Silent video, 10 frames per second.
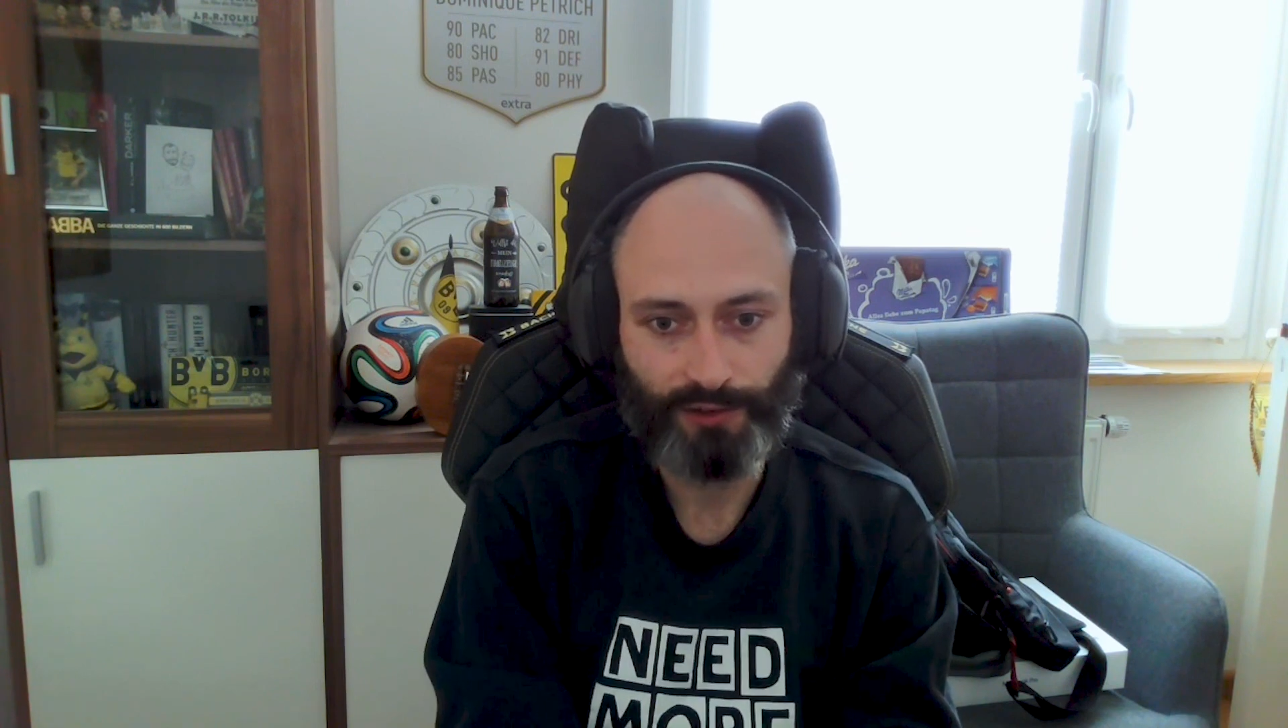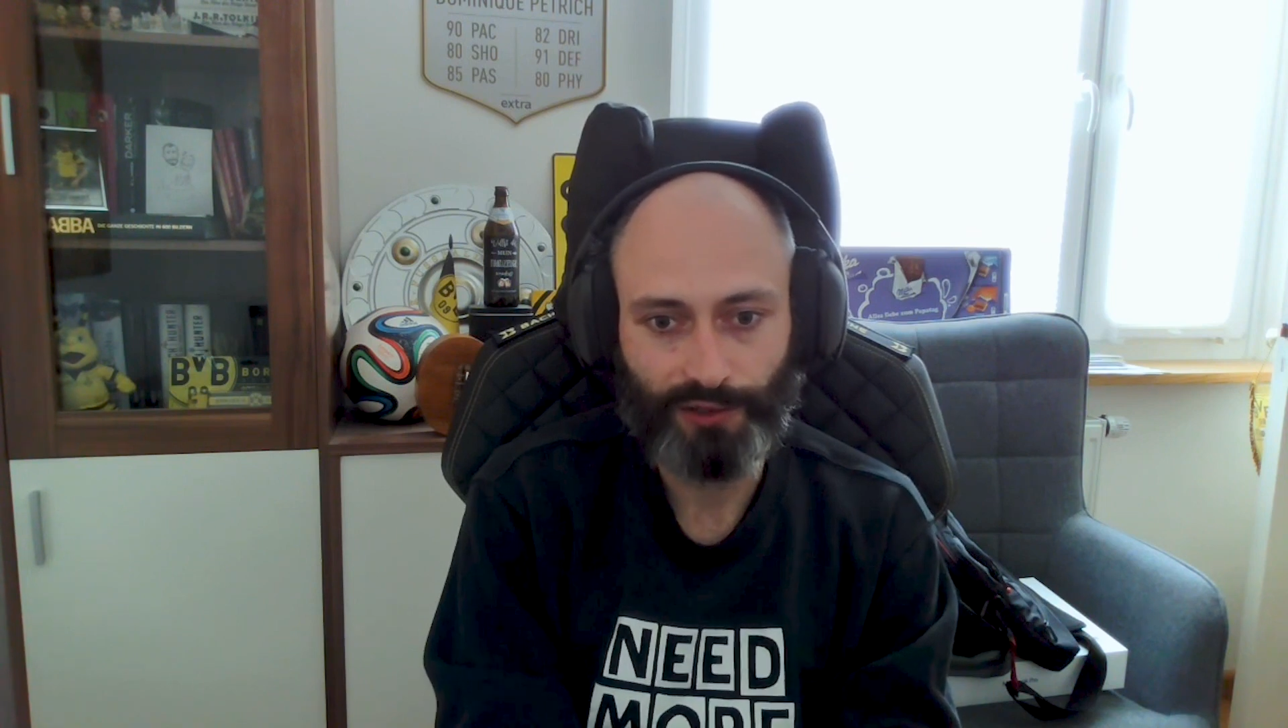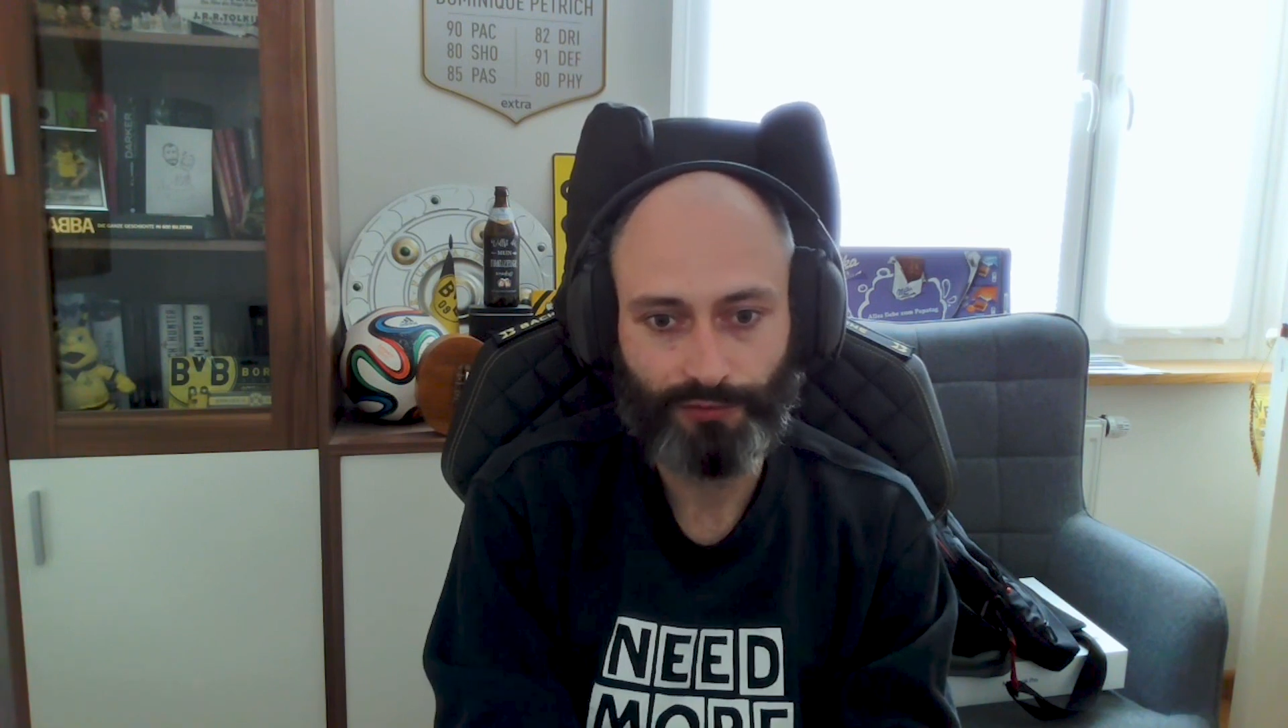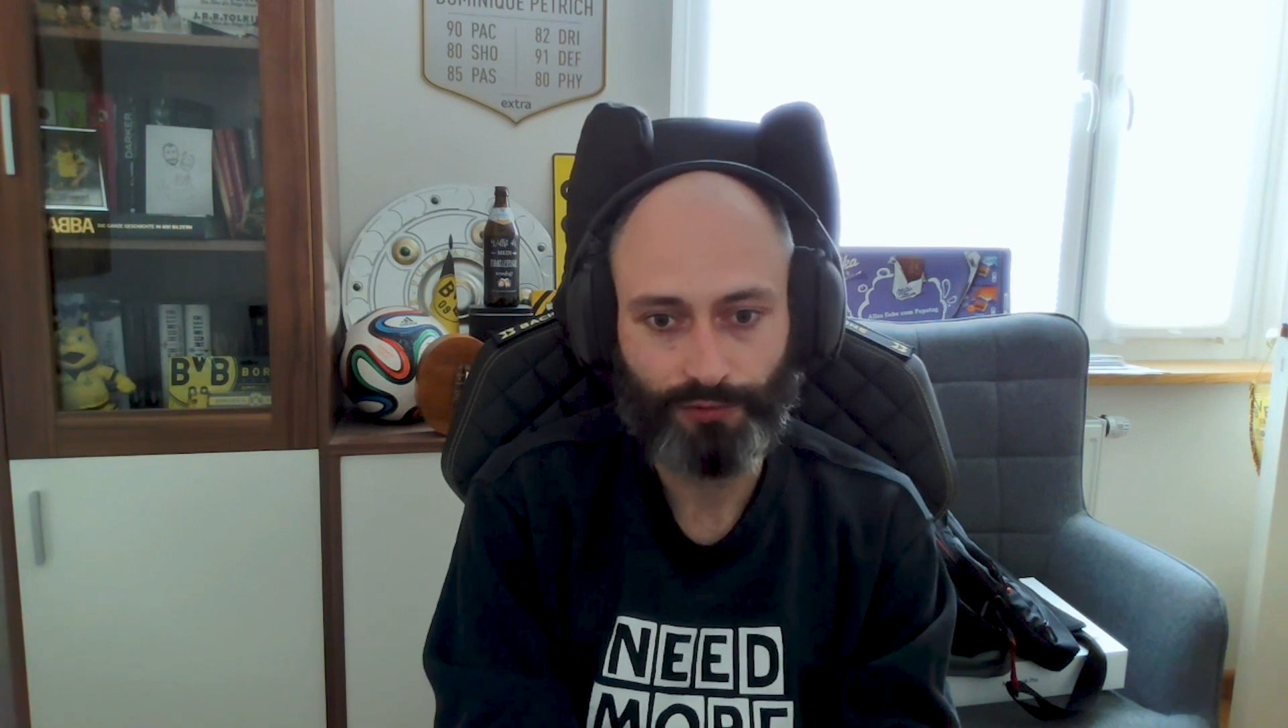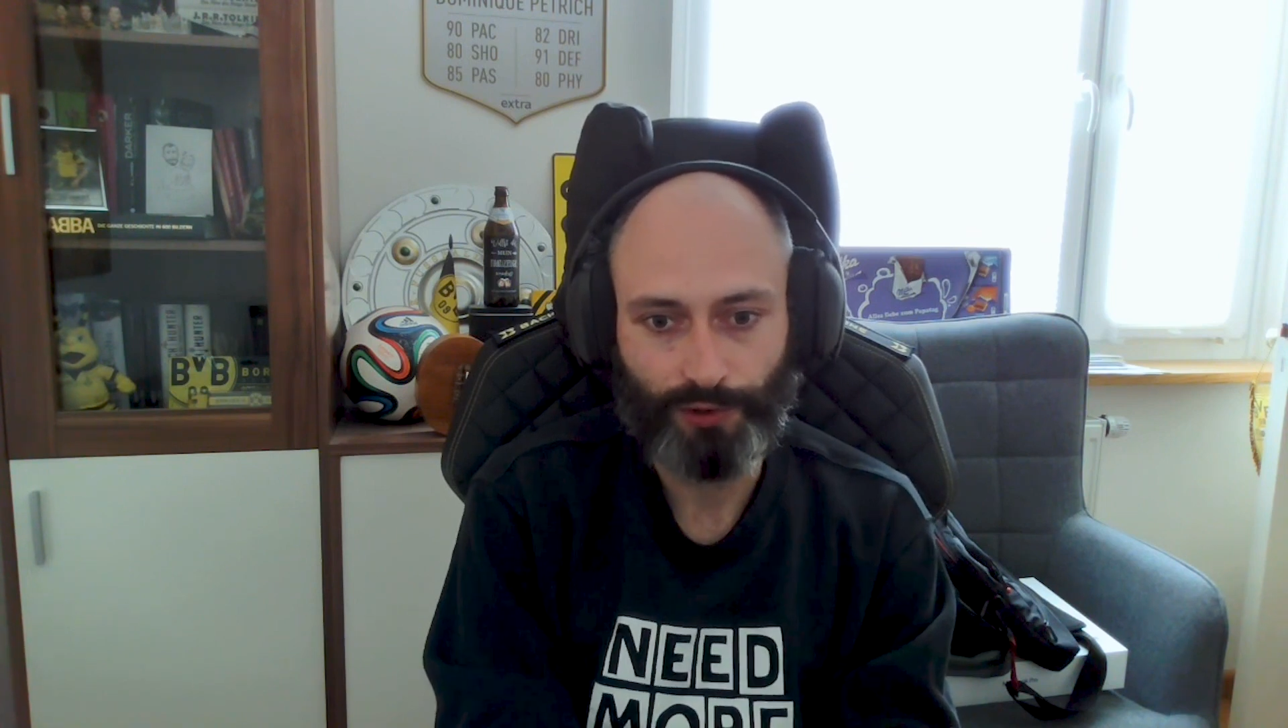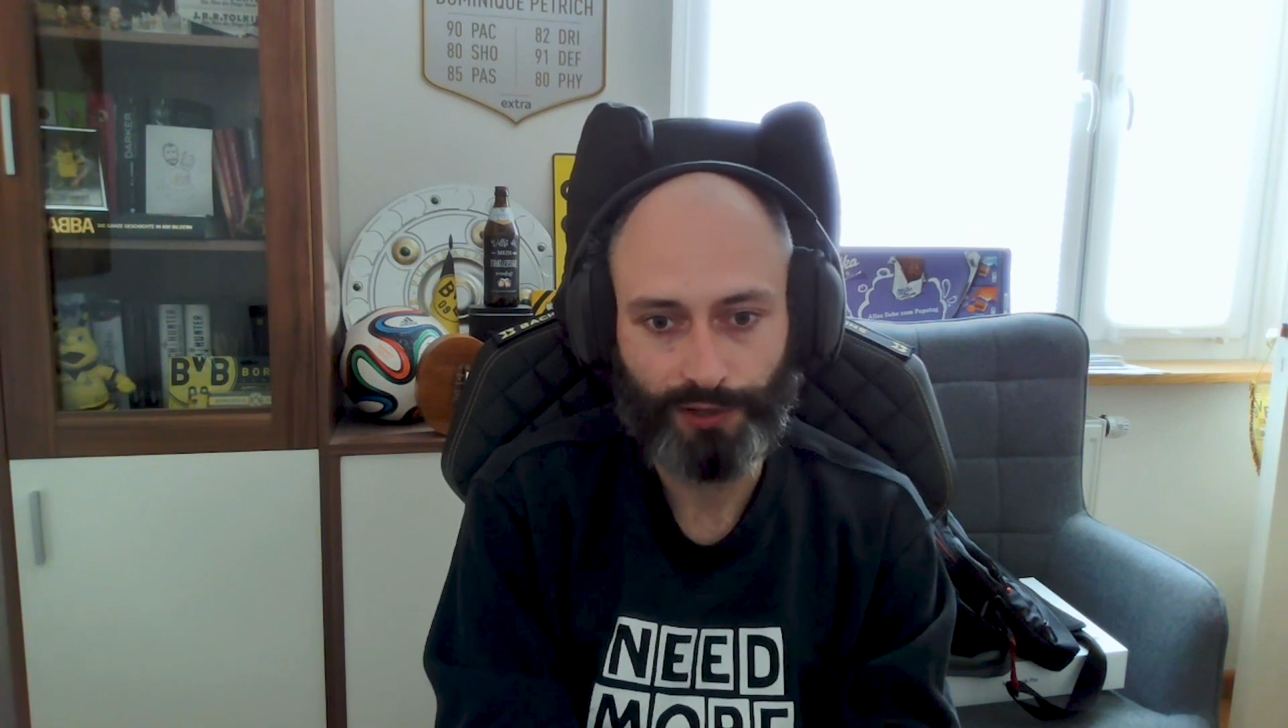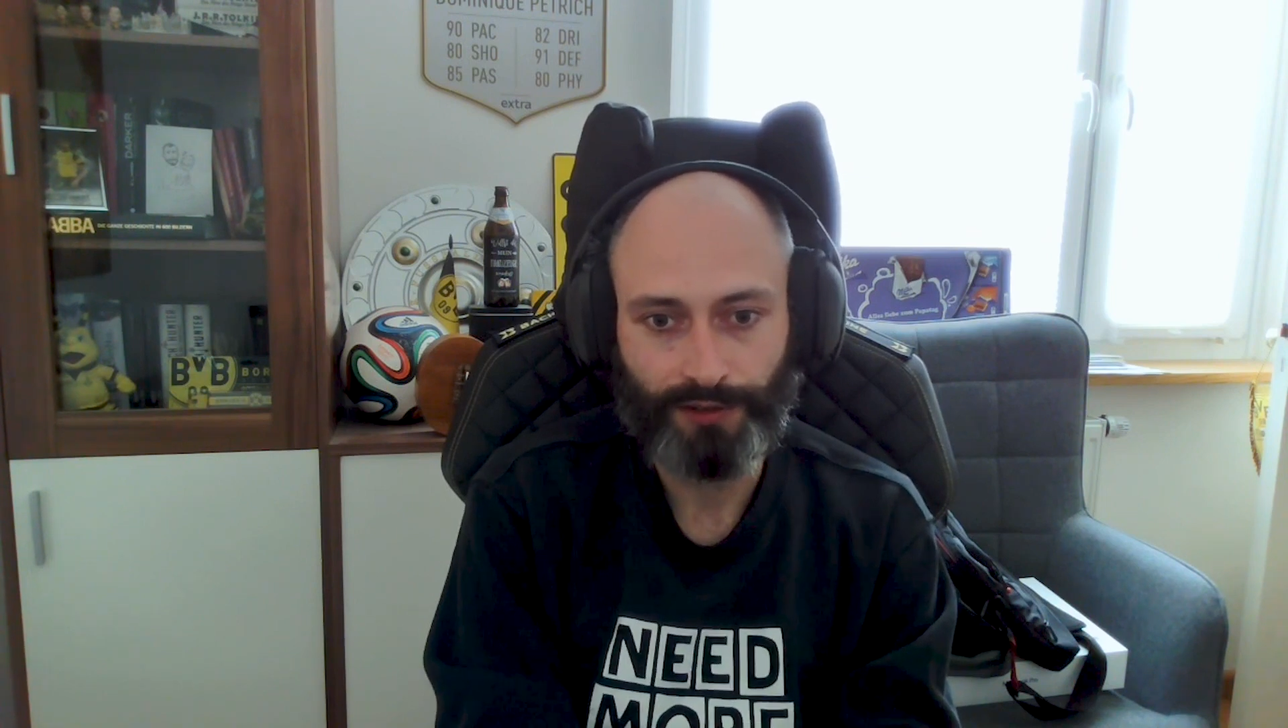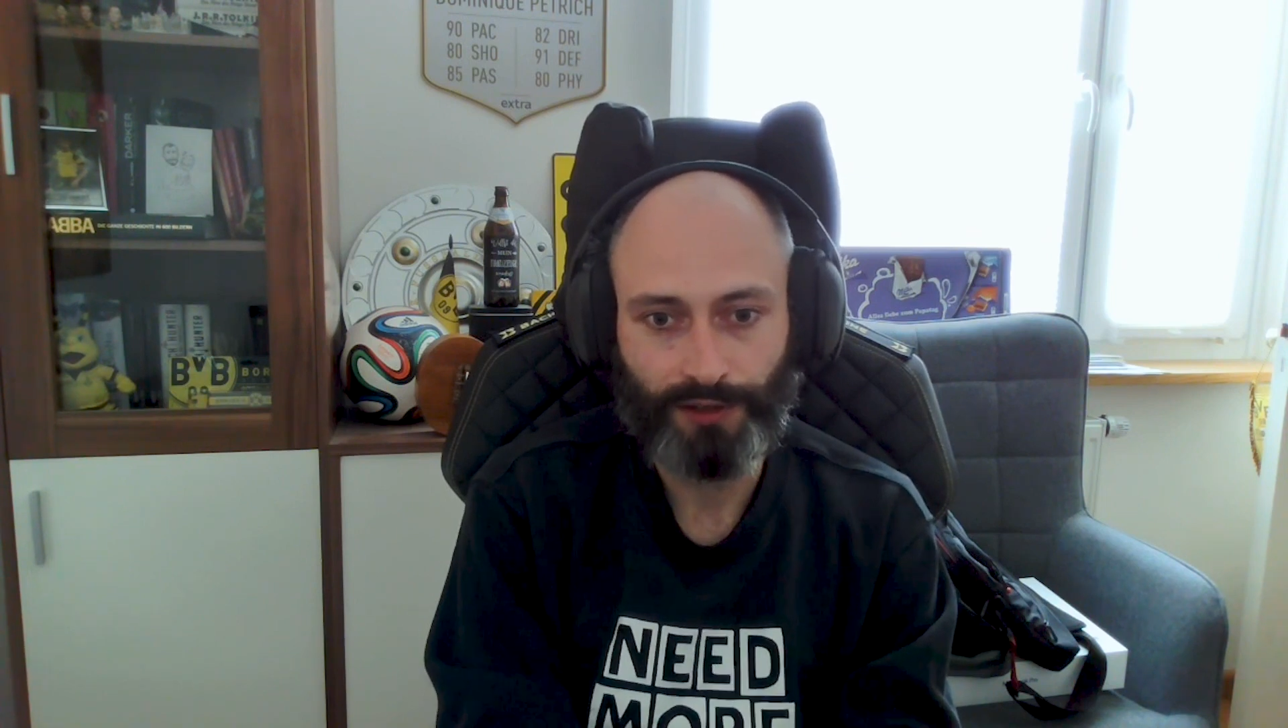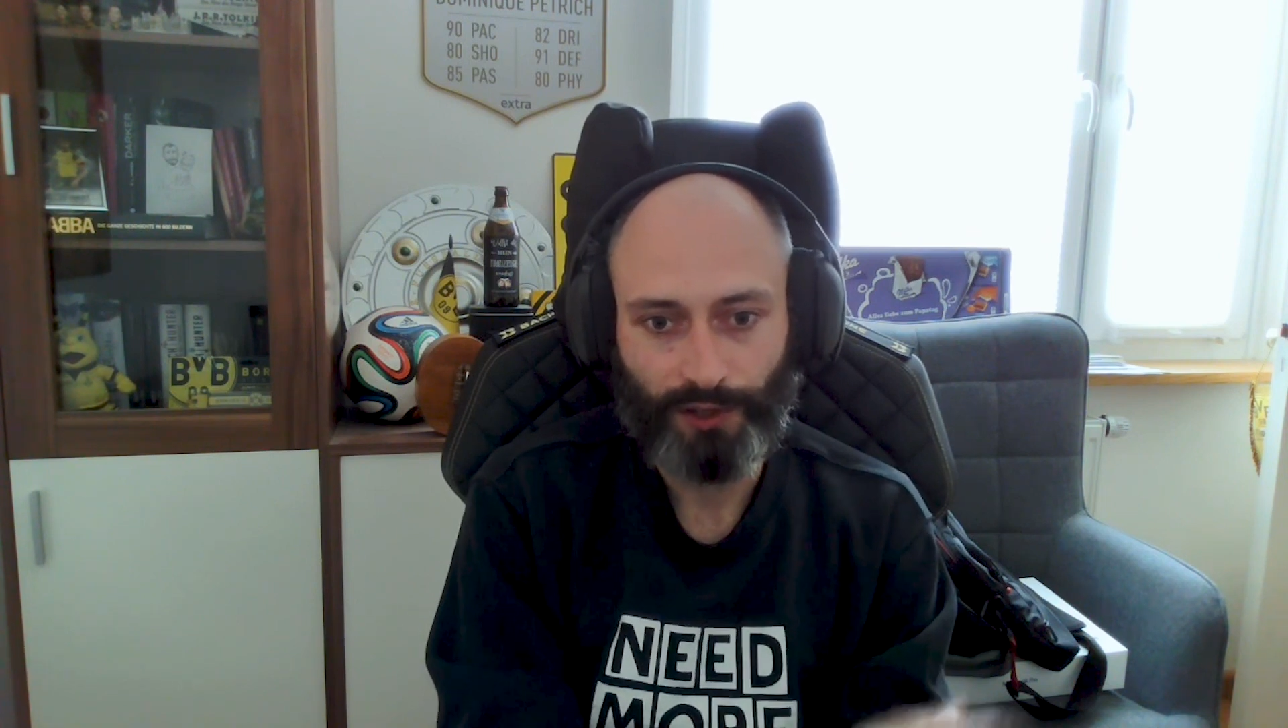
durchführen,